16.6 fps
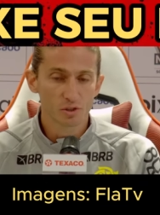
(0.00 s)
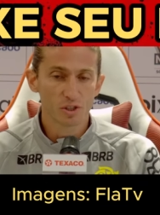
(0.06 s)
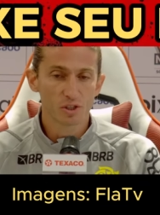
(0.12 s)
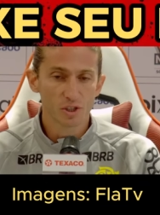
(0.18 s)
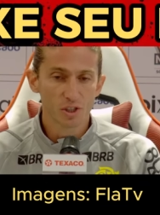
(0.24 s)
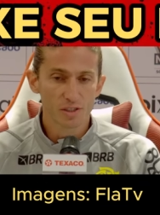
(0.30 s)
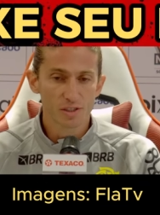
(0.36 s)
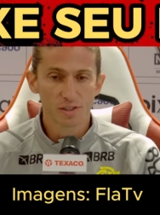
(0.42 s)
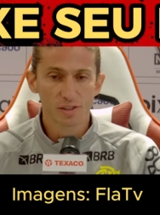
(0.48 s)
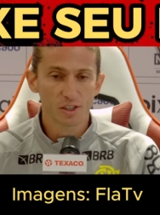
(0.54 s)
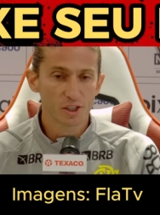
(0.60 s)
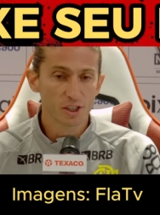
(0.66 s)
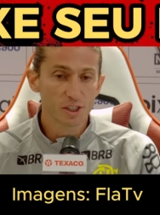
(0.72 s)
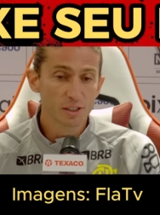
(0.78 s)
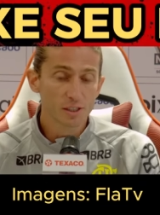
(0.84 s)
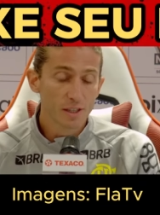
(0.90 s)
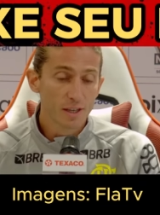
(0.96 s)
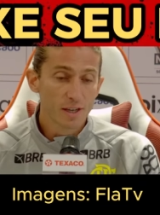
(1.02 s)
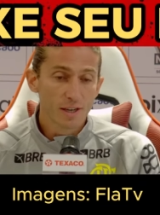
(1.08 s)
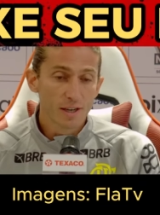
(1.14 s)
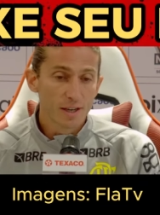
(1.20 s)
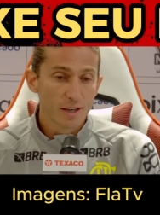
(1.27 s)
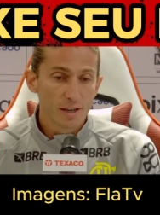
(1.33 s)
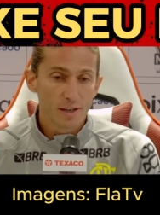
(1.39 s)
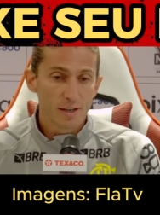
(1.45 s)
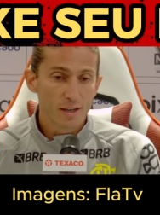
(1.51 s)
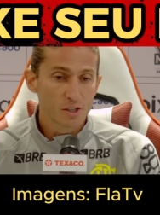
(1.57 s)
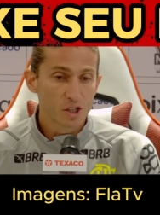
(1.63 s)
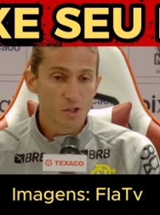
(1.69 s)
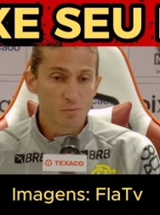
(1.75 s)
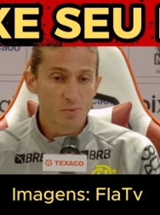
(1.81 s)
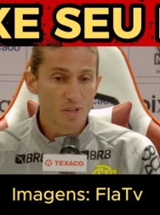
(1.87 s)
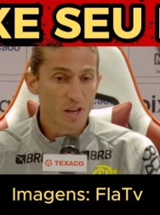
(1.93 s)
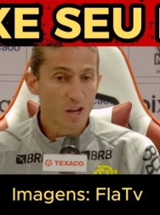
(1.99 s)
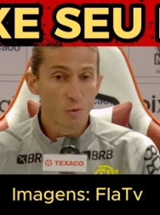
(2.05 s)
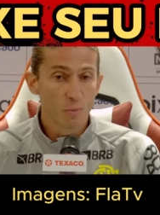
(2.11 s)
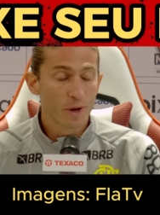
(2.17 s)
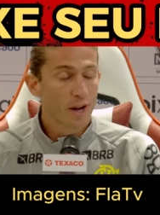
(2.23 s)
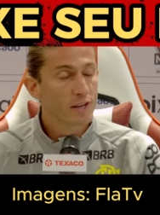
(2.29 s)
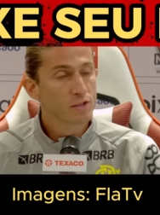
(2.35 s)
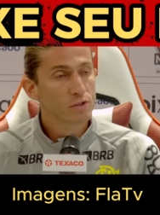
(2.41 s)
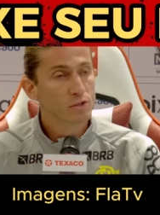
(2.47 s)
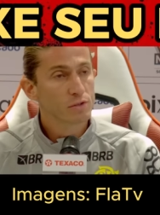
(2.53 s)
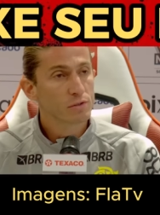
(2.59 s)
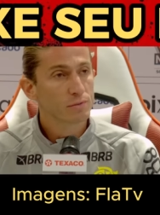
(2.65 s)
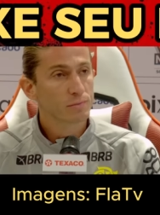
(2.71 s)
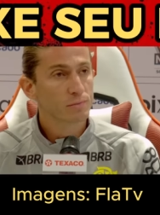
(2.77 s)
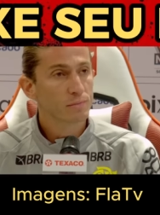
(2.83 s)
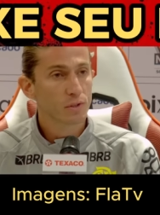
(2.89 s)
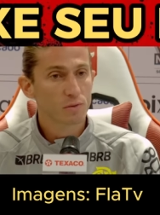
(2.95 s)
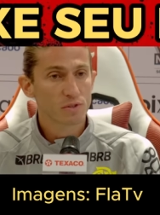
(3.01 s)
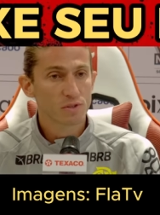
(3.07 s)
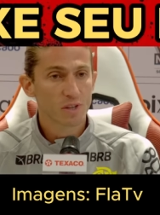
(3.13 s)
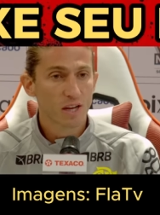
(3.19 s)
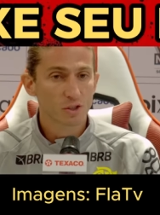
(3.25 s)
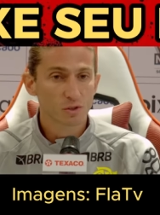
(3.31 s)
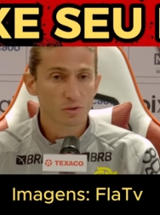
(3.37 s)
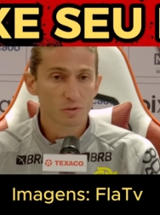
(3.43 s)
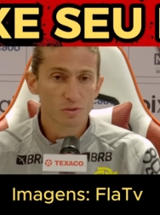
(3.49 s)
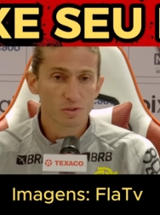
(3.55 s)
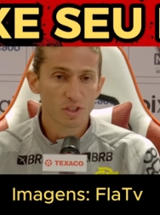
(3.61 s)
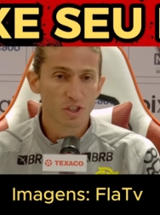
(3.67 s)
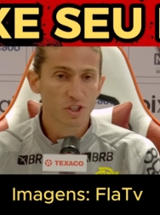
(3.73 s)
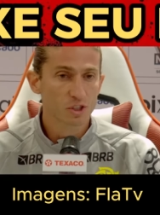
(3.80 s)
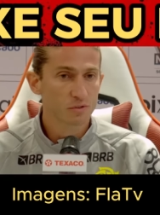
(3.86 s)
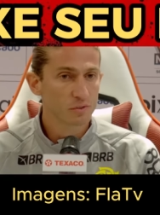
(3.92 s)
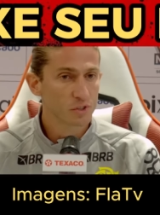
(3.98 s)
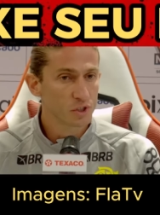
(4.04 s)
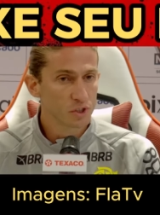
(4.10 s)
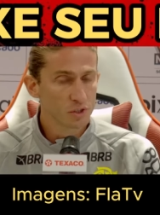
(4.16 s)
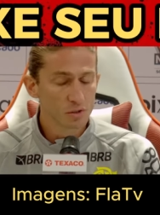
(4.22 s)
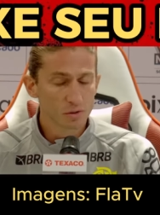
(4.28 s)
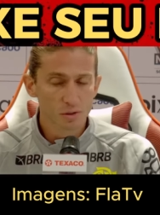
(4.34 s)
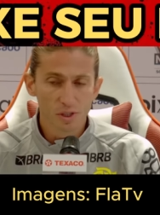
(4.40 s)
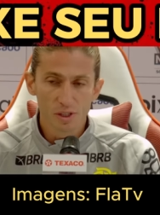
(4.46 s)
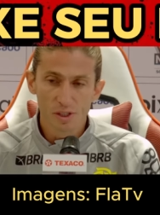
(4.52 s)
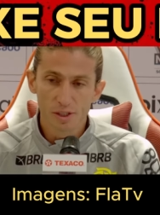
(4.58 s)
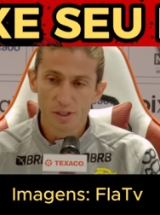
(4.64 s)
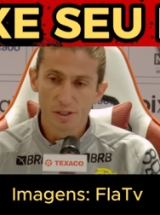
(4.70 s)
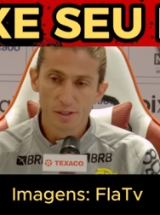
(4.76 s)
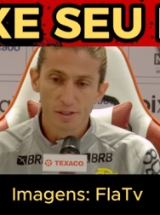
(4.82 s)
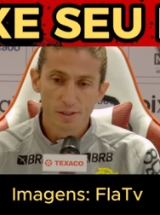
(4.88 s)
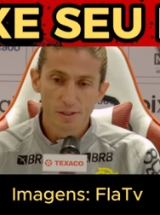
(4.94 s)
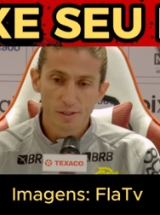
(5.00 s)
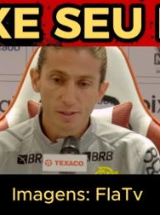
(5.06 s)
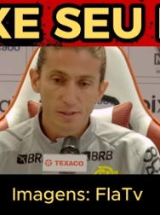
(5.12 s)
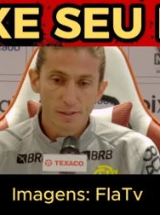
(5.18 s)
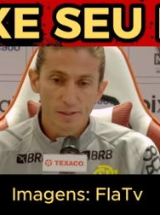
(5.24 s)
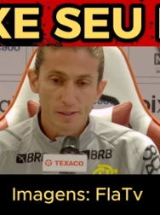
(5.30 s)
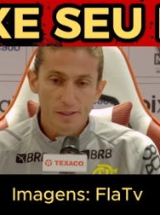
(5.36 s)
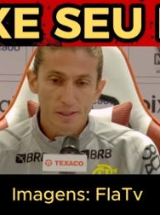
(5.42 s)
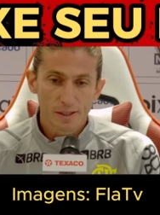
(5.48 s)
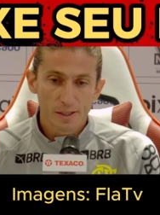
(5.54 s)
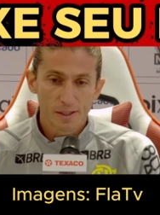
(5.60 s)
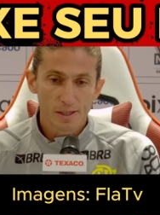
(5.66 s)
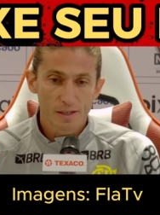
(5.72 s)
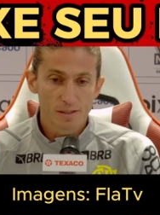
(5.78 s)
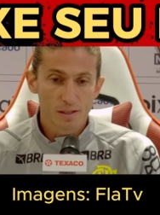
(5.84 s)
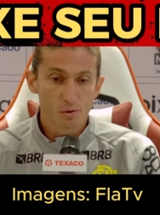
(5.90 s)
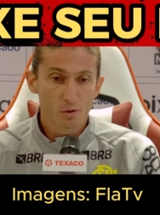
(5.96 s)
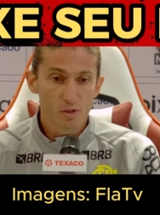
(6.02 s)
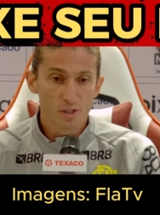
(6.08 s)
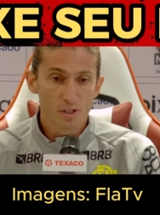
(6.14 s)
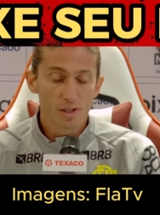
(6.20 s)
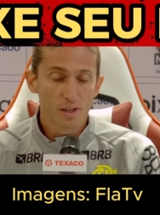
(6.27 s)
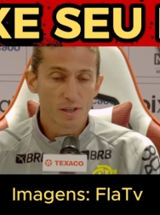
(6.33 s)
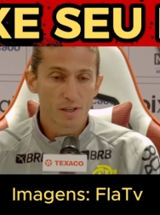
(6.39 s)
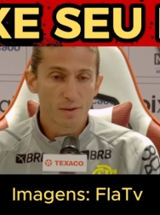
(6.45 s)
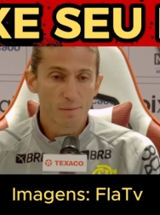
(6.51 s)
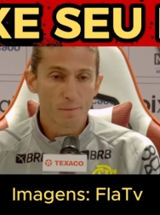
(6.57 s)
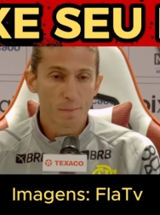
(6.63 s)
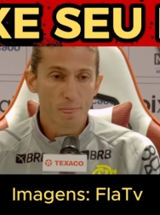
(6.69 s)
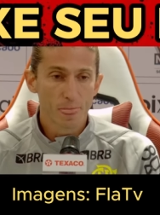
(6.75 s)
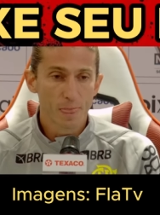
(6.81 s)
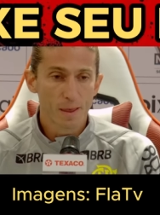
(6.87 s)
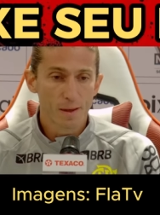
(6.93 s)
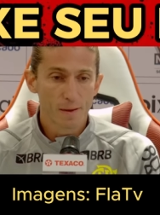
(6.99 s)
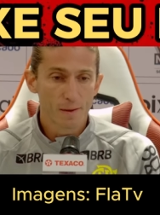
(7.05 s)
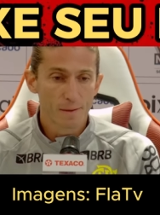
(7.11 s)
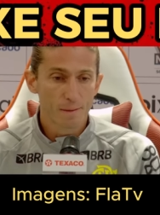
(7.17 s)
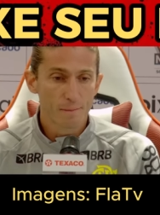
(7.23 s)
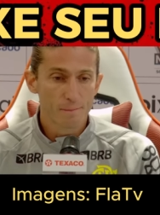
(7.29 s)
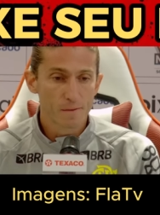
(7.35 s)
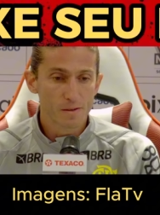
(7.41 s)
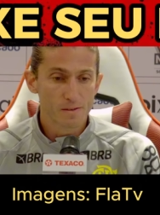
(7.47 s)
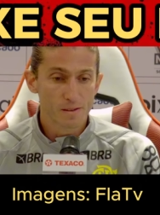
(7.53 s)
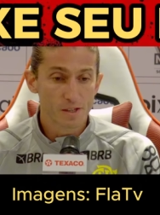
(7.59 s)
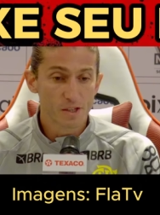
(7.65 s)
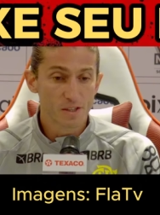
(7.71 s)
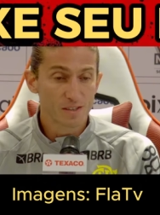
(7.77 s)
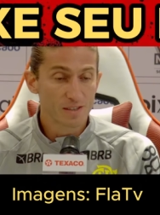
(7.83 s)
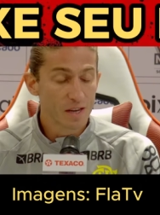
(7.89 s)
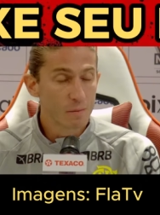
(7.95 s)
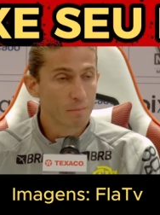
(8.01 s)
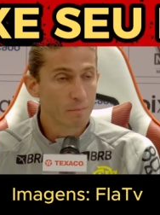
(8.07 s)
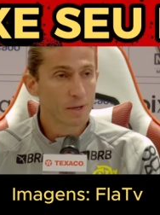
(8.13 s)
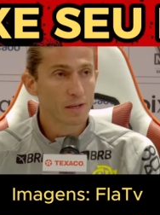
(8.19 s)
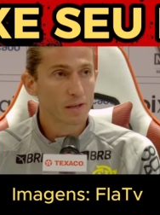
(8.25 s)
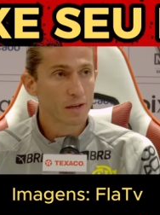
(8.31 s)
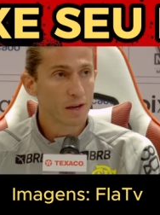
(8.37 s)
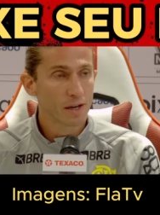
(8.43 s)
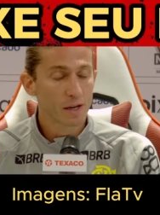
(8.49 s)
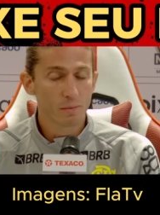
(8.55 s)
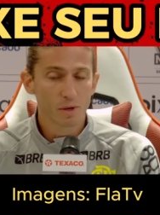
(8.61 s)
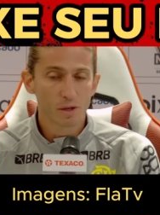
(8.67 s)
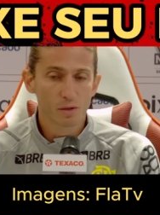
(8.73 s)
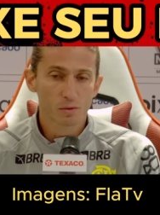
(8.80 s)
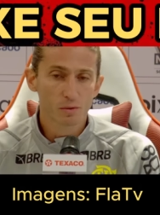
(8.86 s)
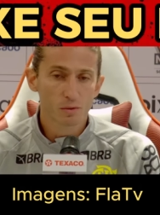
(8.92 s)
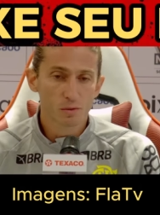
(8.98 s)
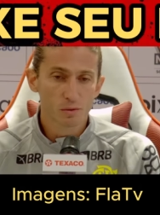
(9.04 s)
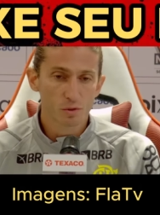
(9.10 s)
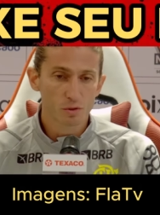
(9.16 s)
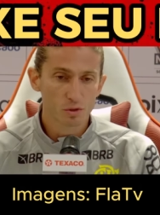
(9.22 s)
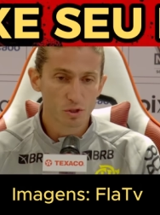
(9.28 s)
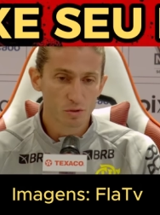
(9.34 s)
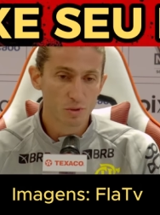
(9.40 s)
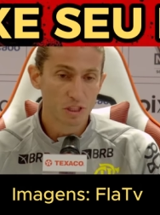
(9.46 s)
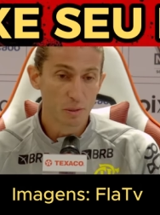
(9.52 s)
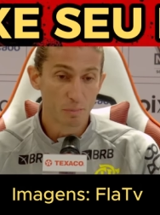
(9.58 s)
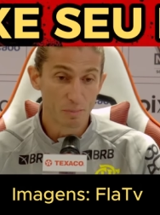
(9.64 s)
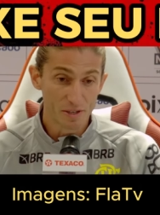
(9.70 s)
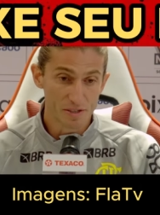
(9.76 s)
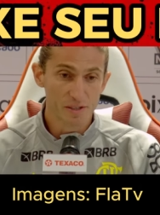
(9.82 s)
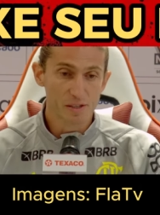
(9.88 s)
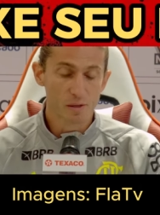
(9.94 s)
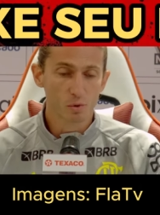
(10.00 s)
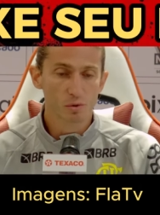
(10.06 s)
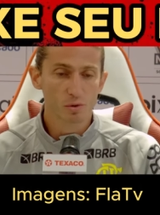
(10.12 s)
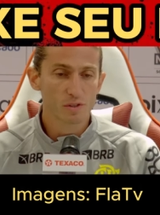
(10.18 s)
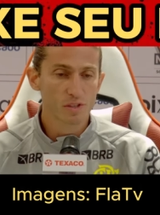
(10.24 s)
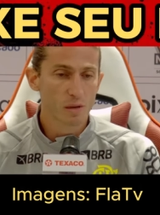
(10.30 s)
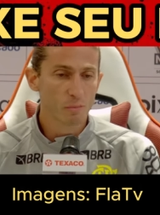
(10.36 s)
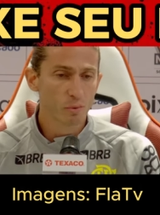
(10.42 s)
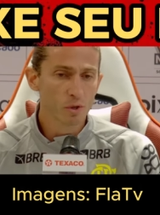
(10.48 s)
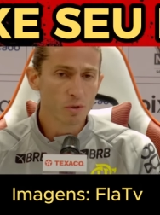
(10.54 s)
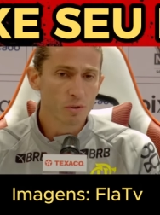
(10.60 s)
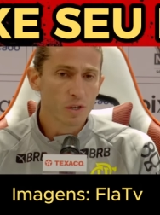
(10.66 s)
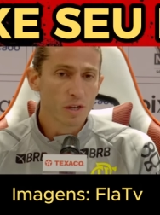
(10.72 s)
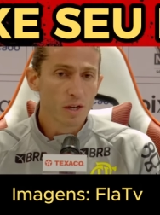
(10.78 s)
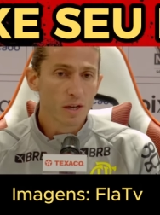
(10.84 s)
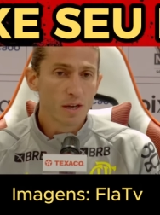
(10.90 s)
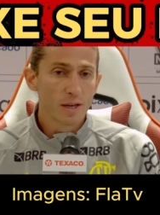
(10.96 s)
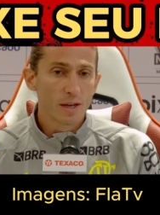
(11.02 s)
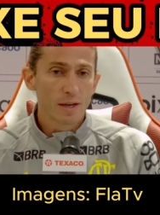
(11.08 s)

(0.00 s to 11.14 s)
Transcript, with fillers: Eu senti essa energia e a gente precisa recuperar isso, que o estádio não esteja dividido, que que essa torcida é, esteja sempre animando o nosso time que precisa muito desse apoio